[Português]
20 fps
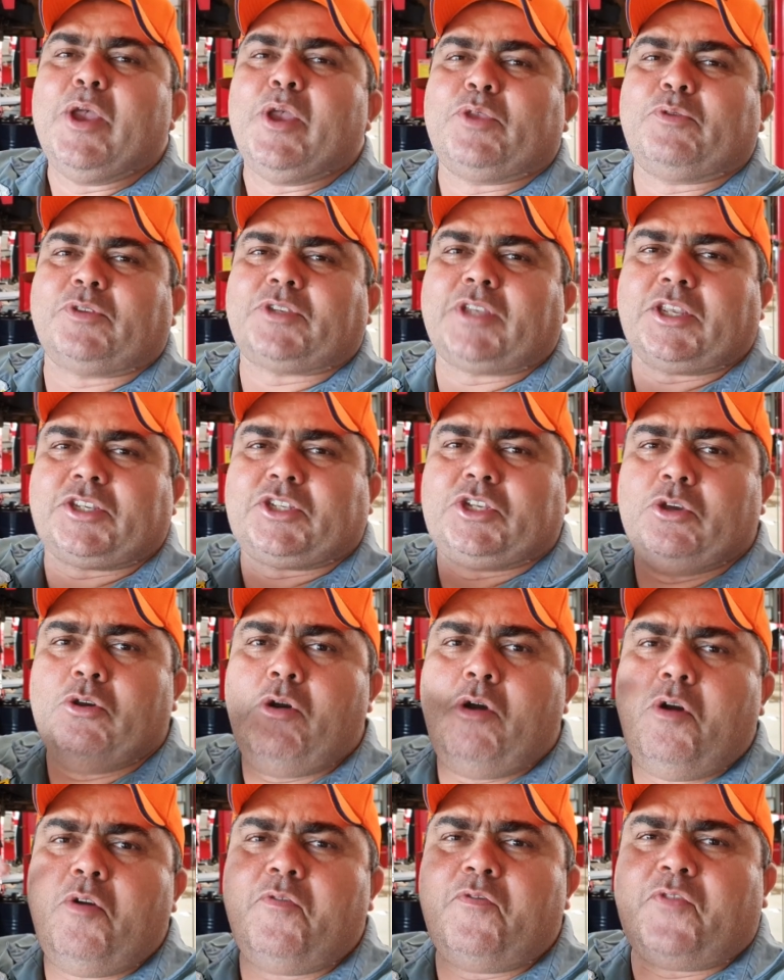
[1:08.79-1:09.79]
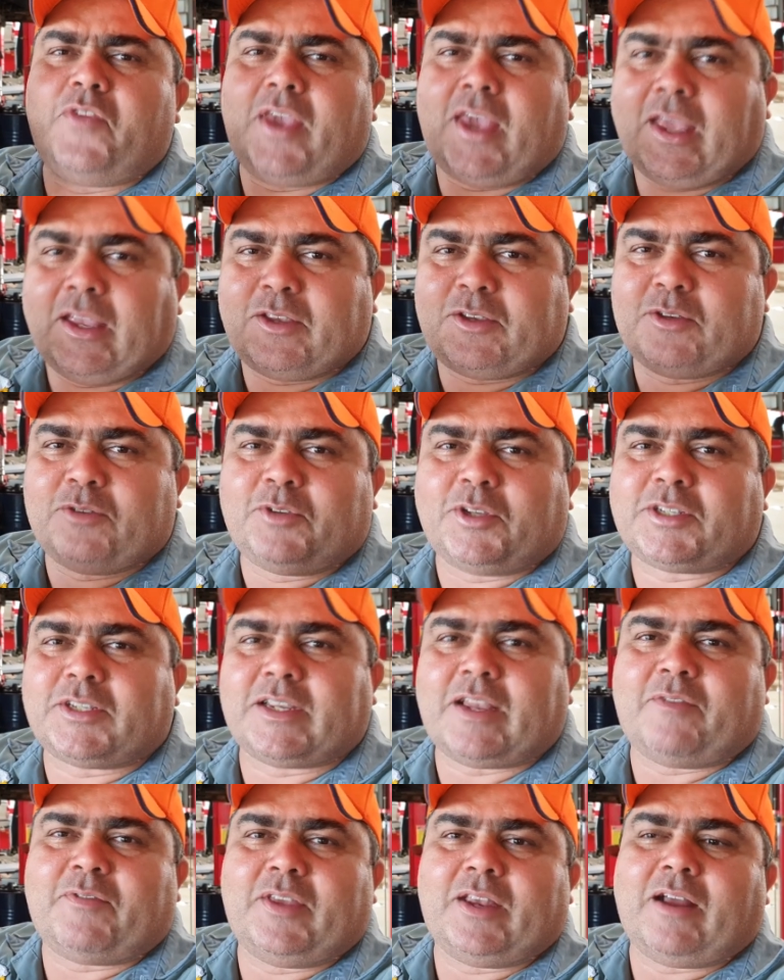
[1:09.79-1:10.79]
Se você assistir um vídeo, você
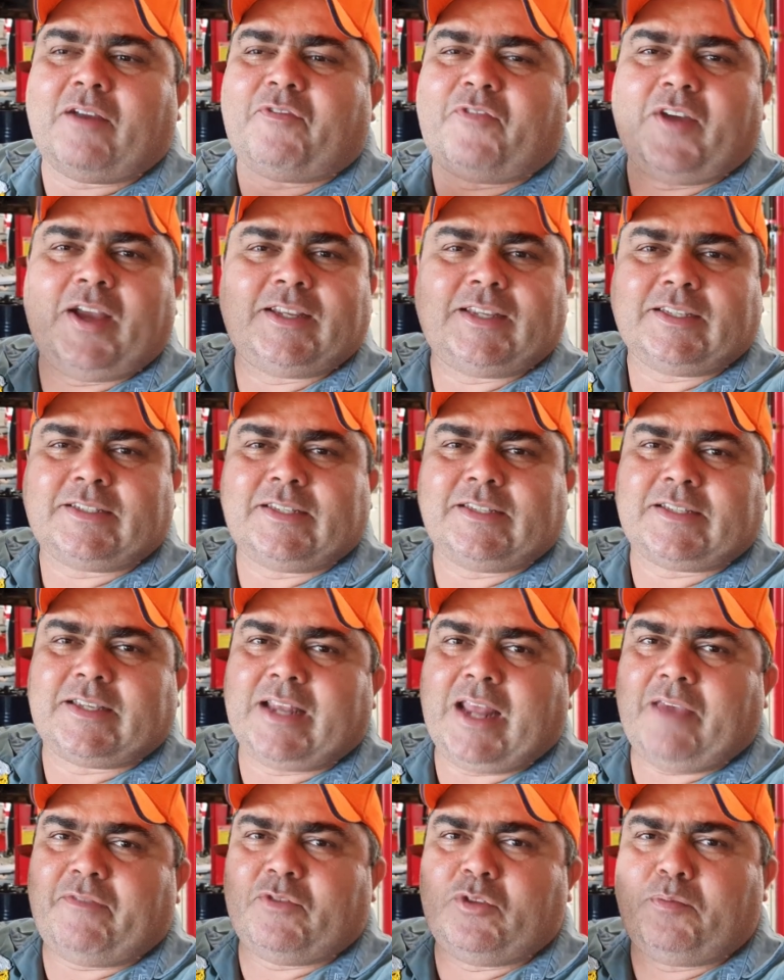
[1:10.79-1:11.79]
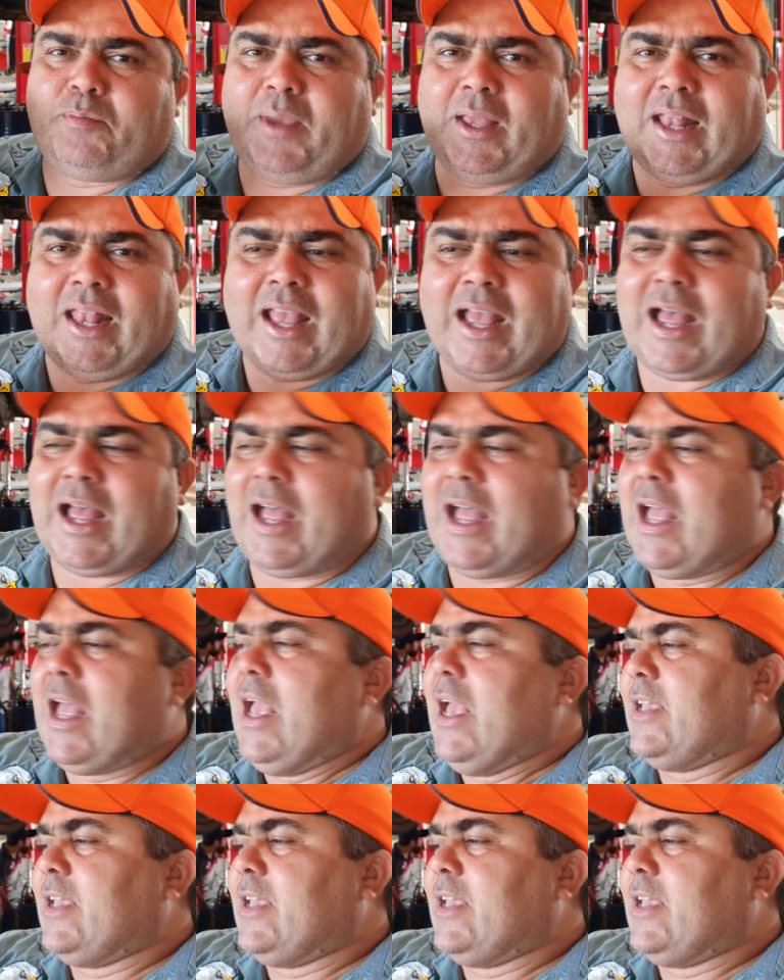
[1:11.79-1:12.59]
já vira fã, já se inscreve no BDA,